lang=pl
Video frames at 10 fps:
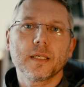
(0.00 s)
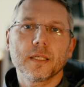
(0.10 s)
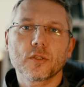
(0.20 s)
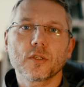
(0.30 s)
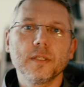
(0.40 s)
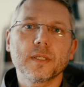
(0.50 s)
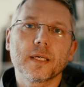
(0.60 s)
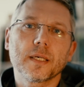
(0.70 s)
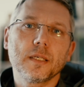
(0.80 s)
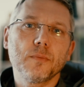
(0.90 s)
kiedy szli z
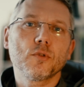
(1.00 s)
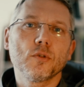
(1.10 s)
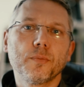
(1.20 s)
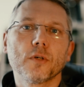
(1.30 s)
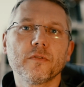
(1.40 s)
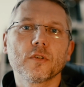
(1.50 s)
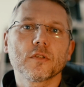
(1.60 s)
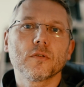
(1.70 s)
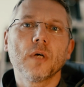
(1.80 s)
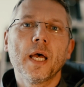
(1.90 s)
Egiptu pod
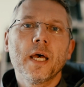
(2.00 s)
wodzą